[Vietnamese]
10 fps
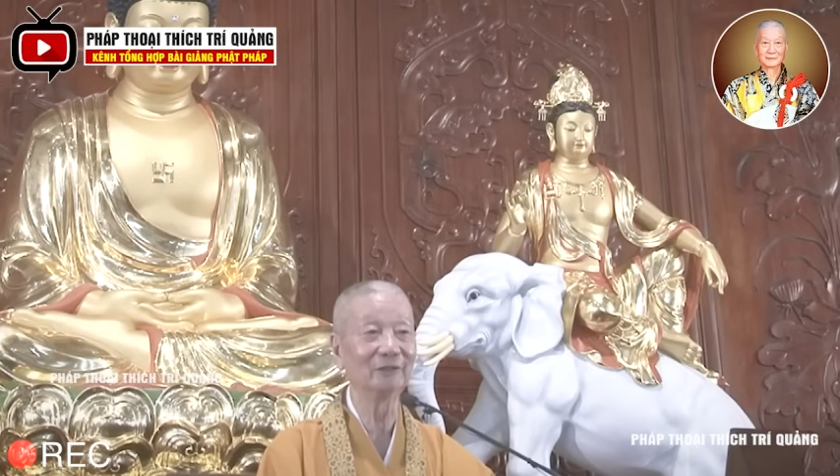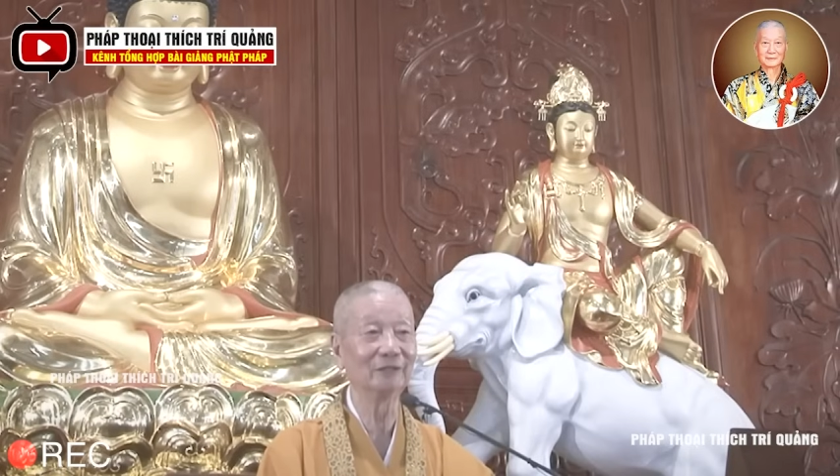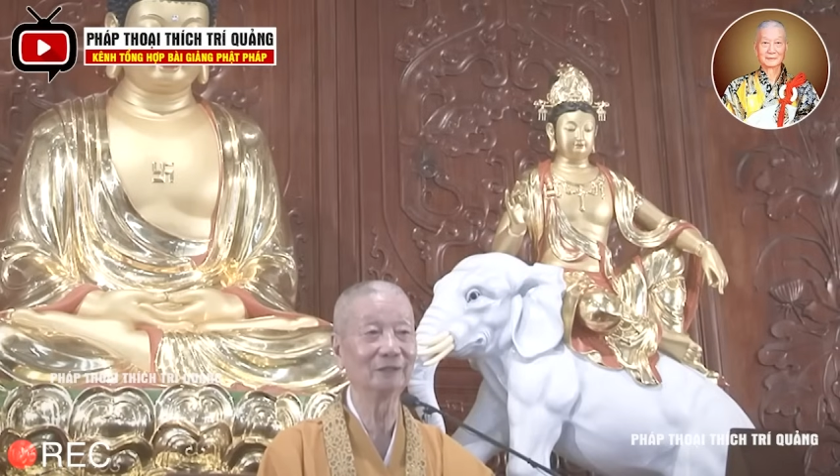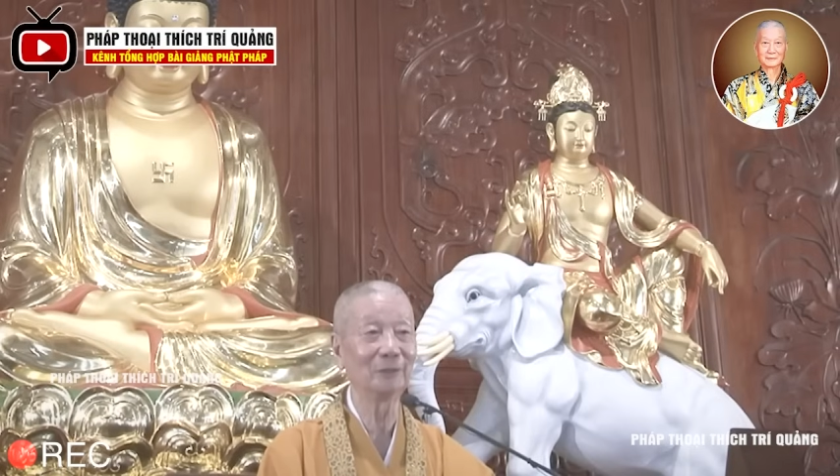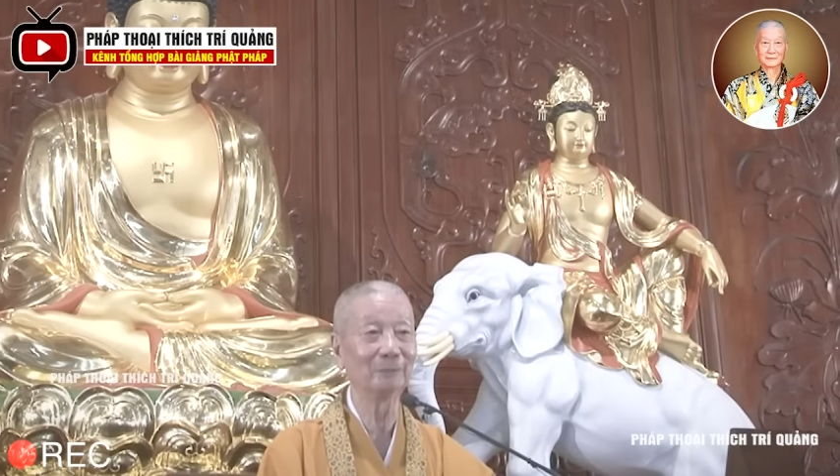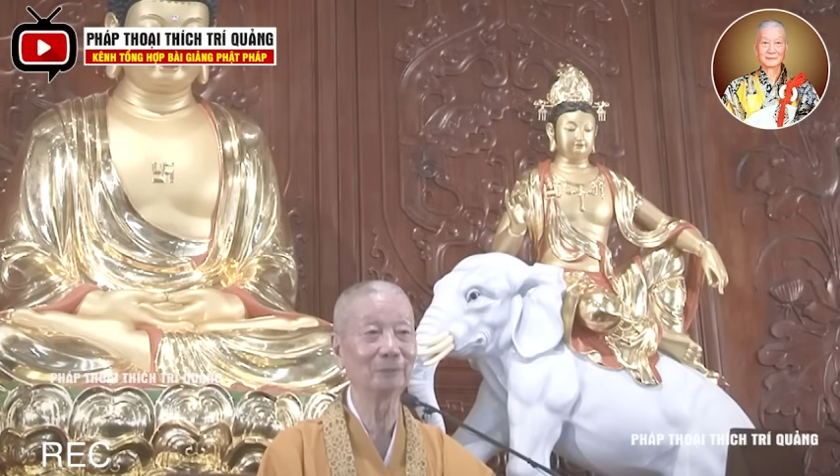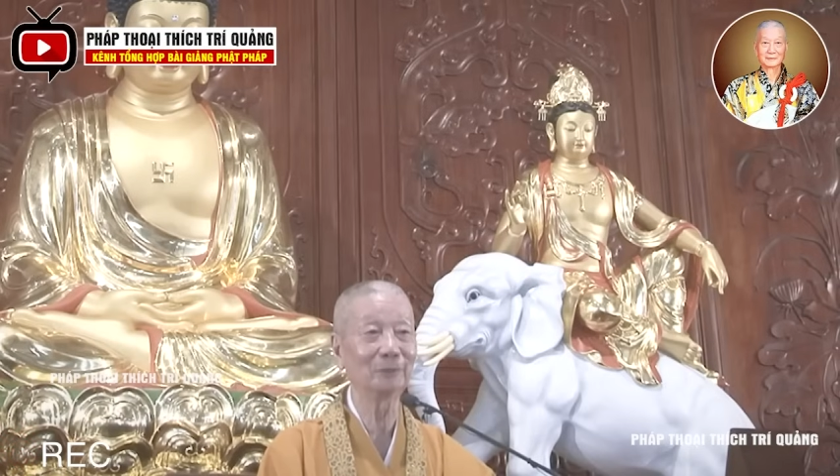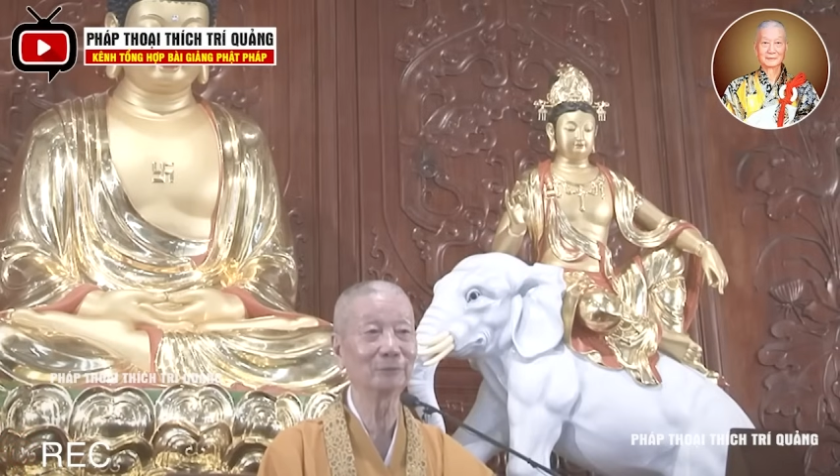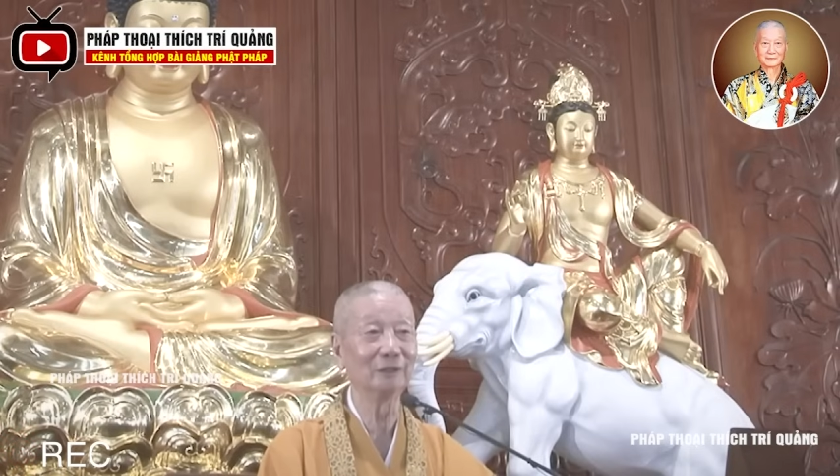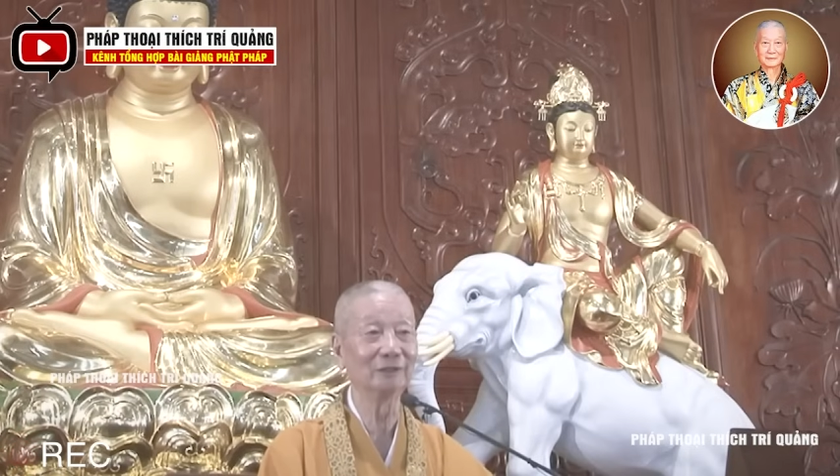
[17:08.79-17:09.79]
phẩm pháp
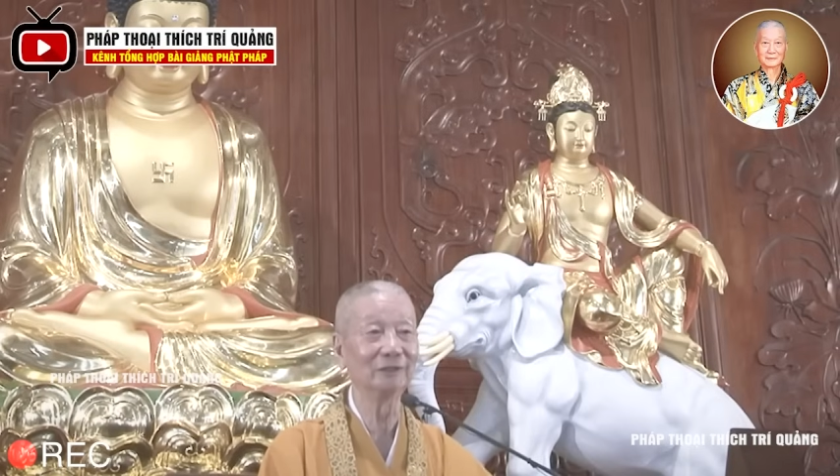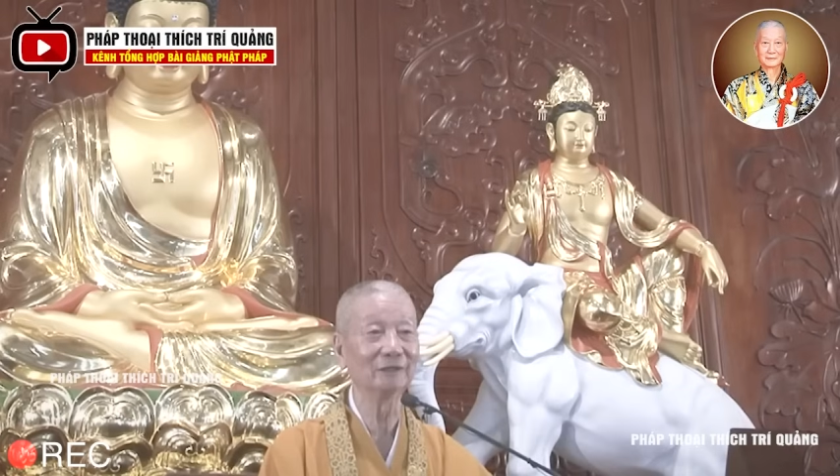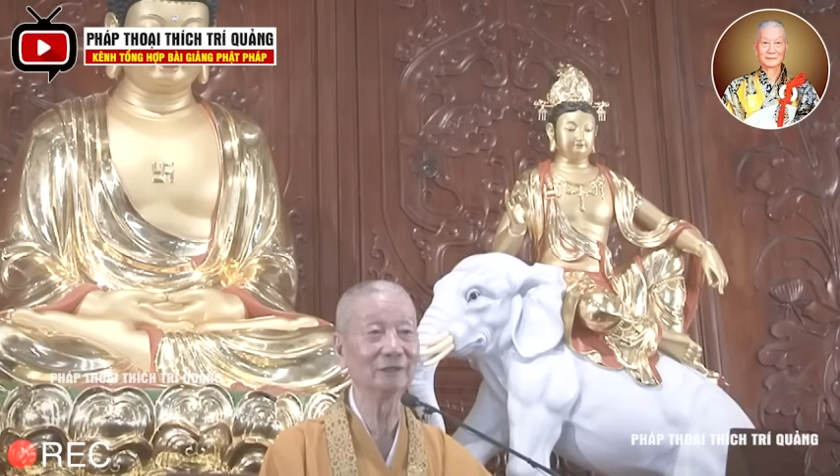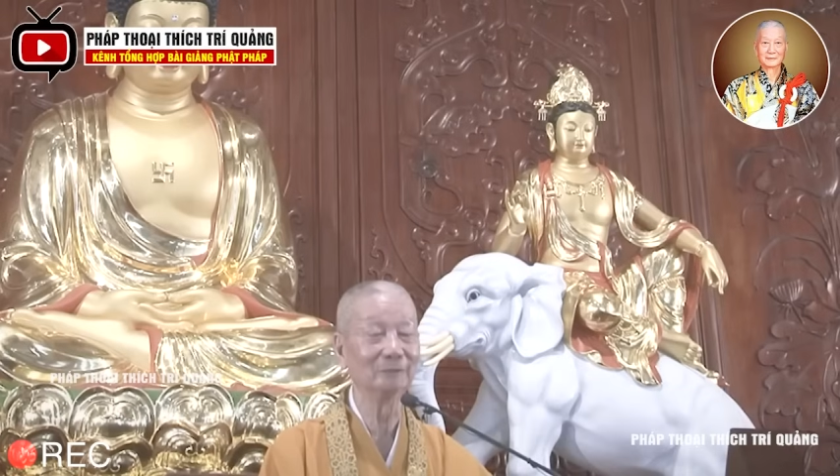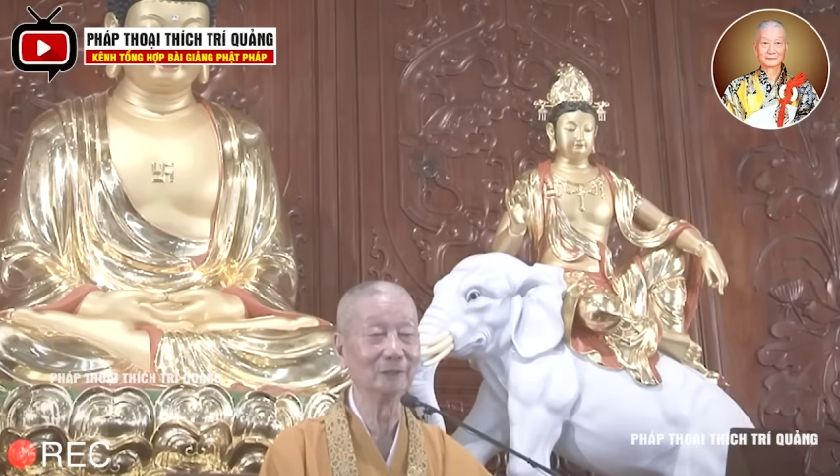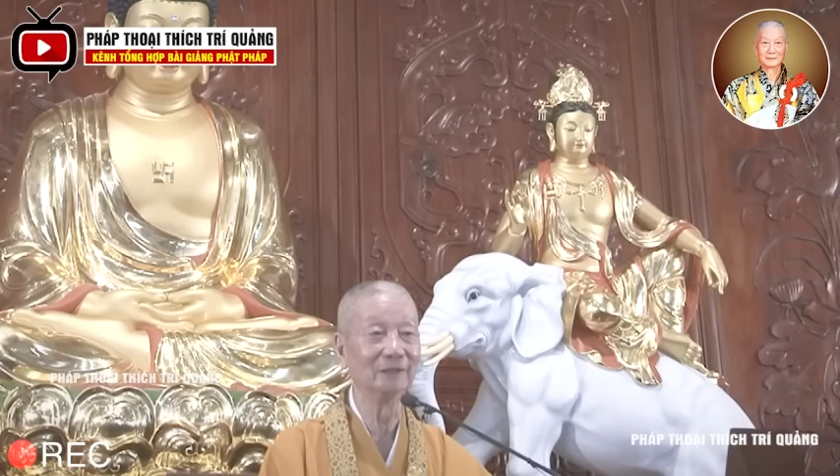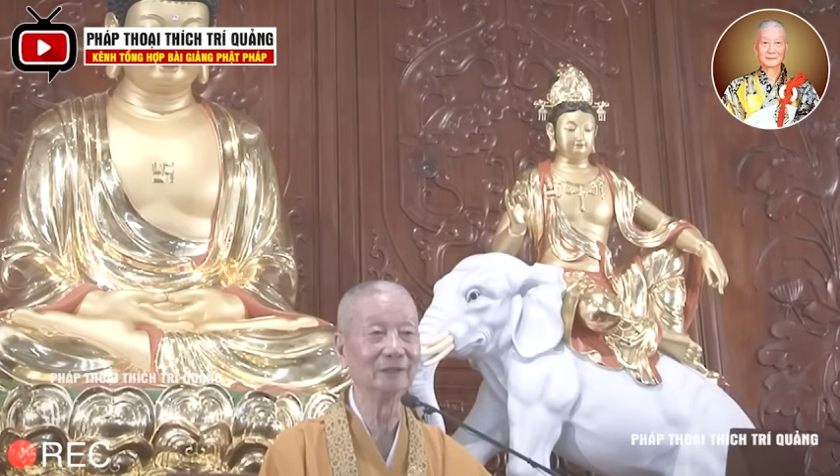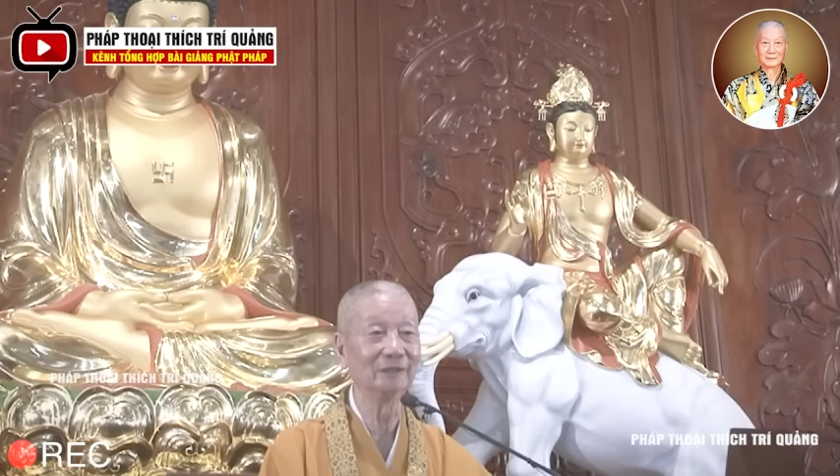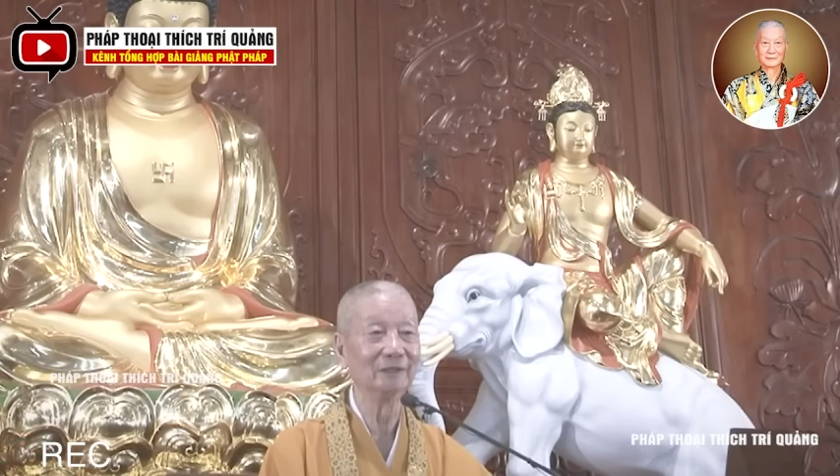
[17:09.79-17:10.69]
sư thứ 10 nữa,